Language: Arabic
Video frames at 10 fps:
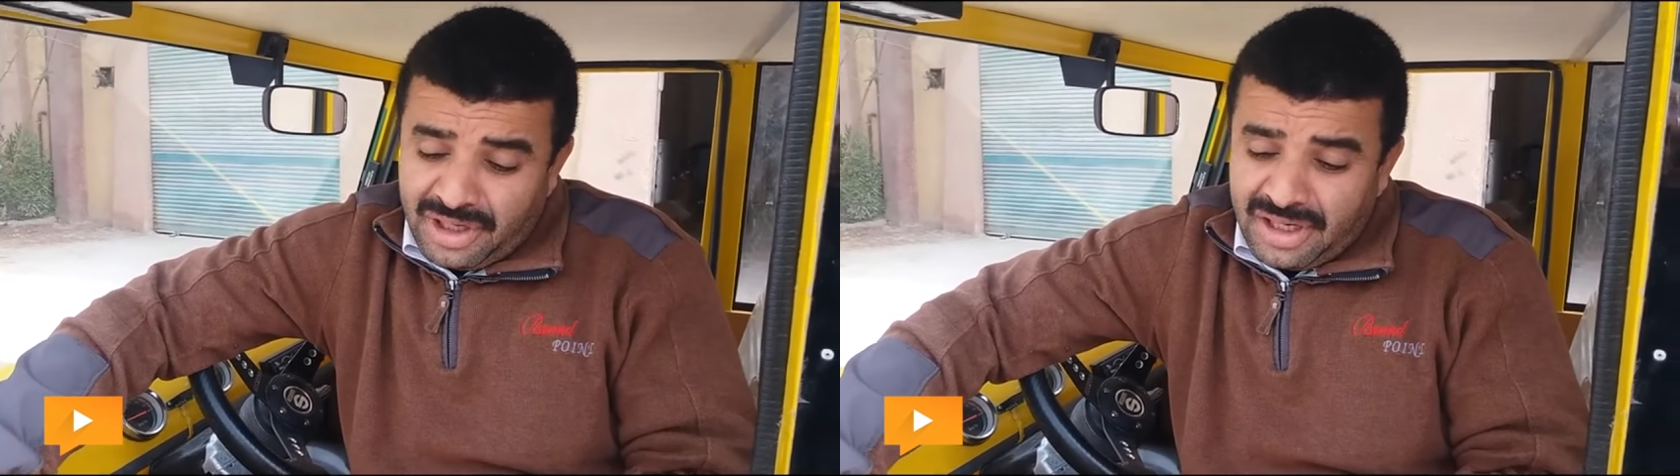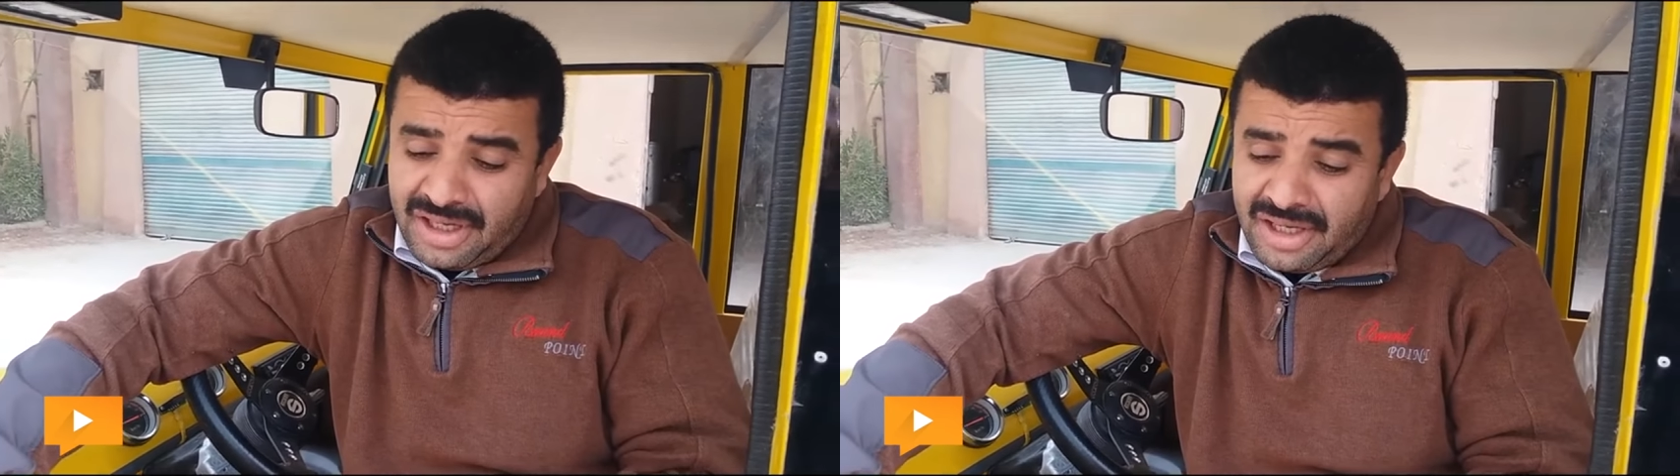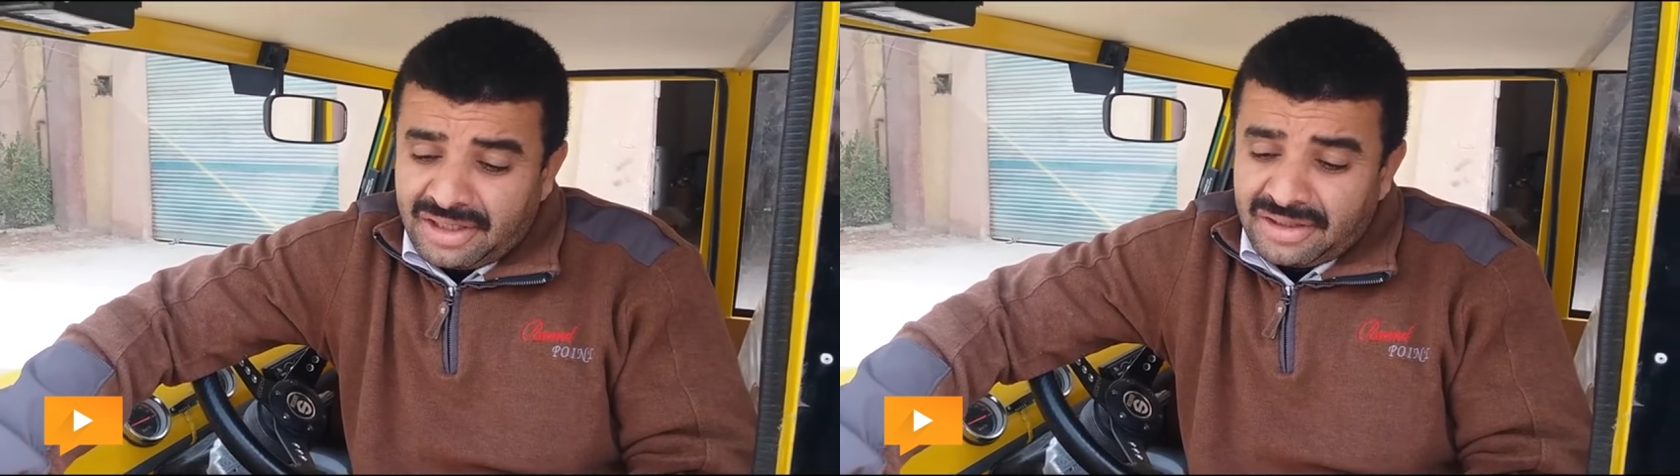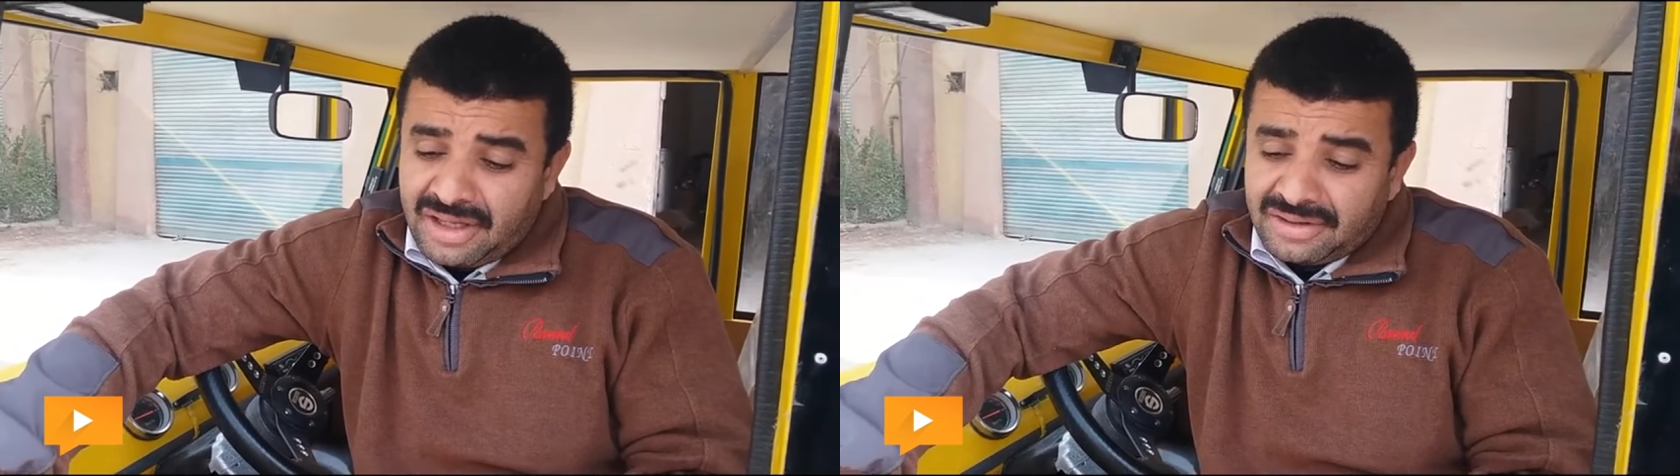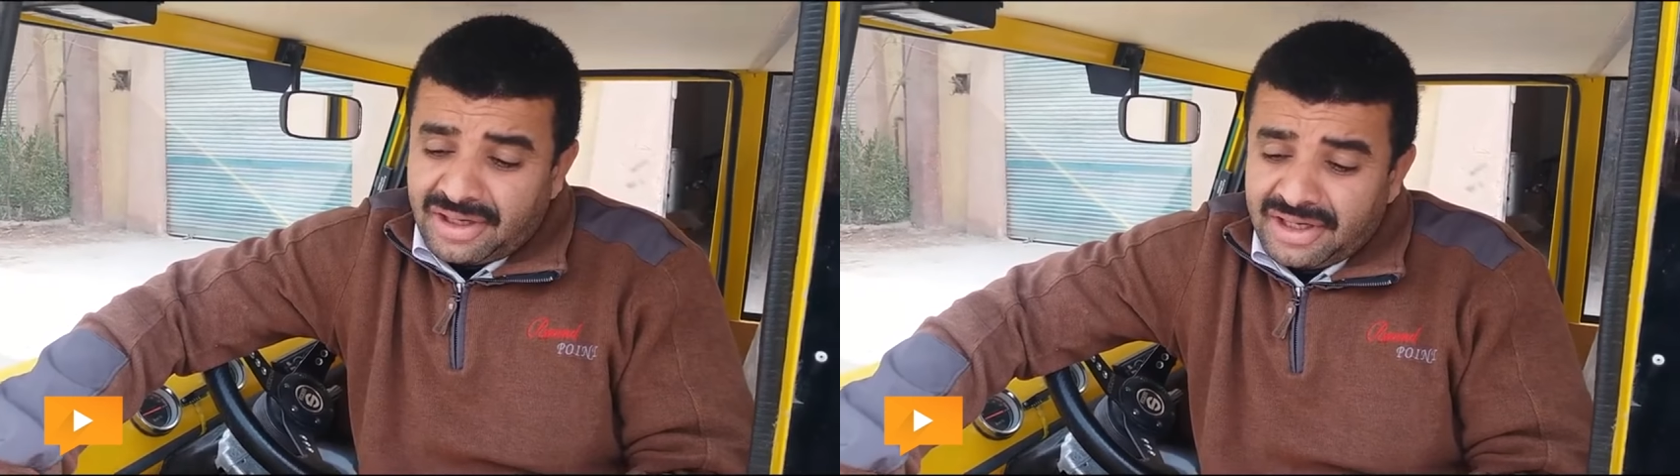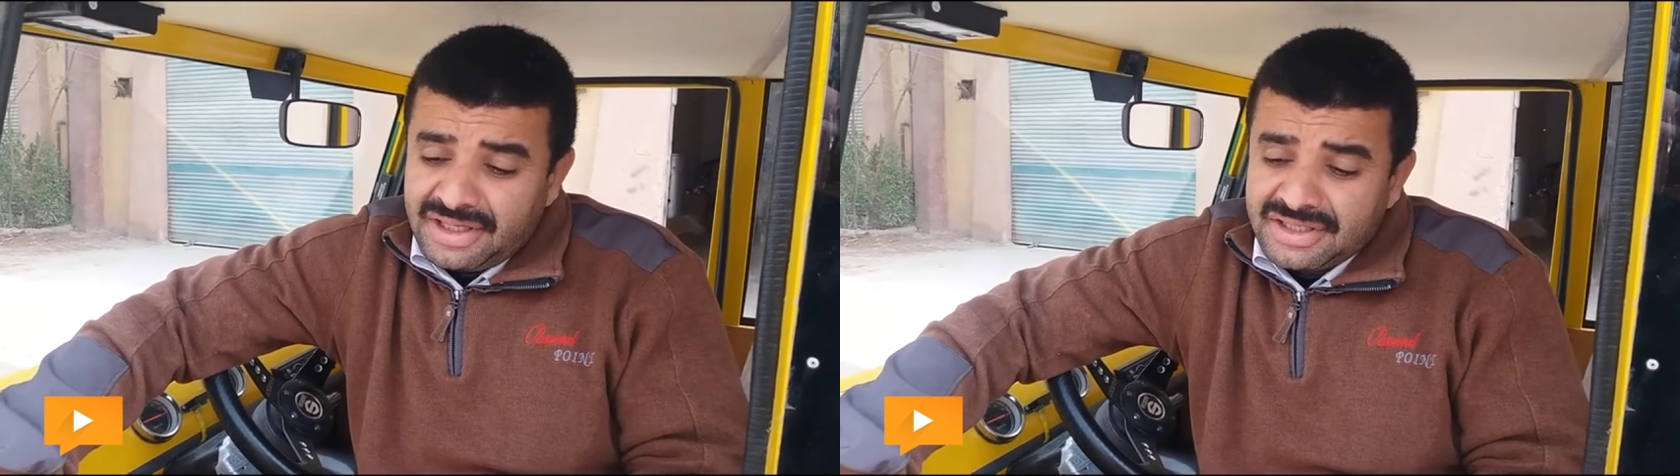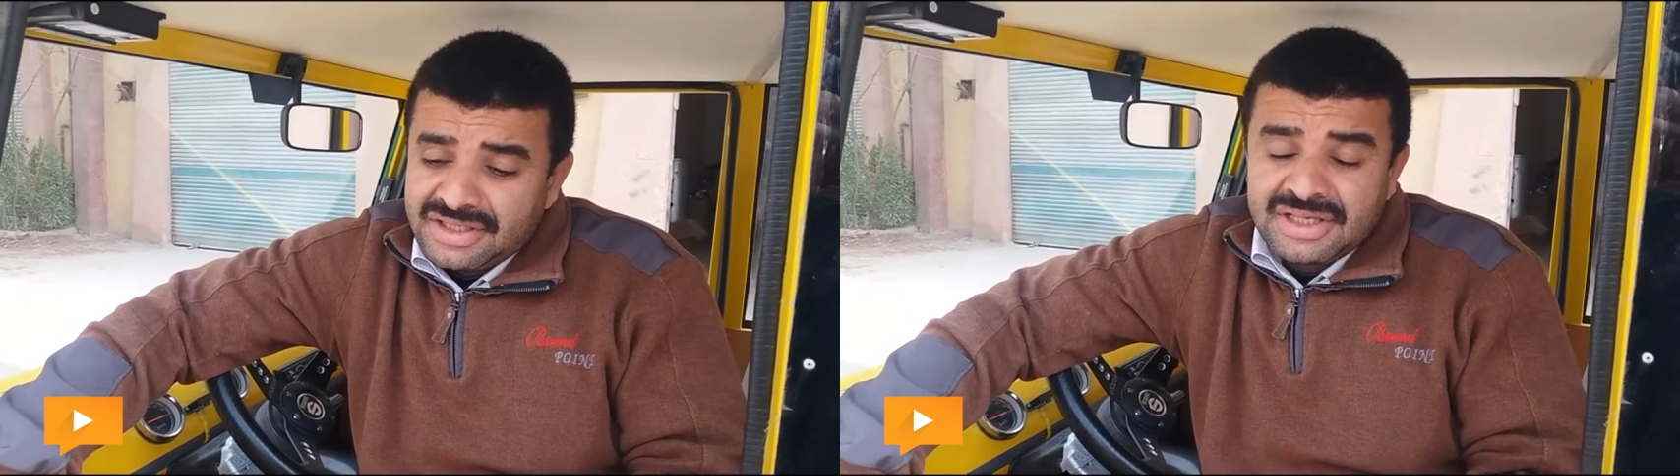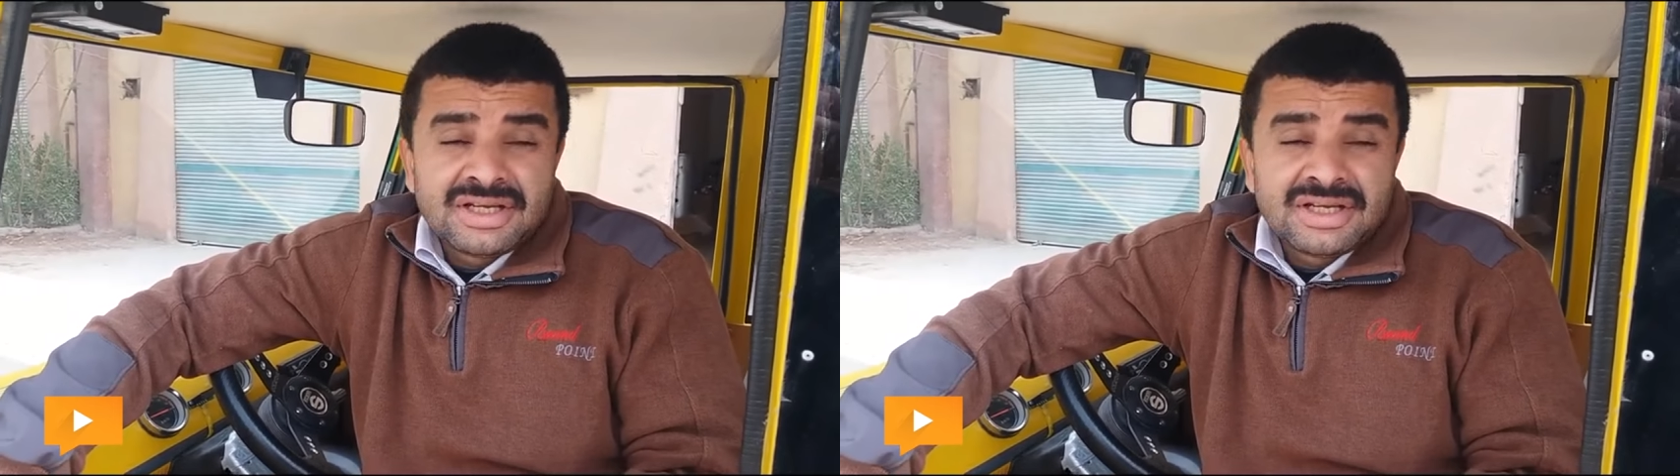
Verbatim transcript: الترخيص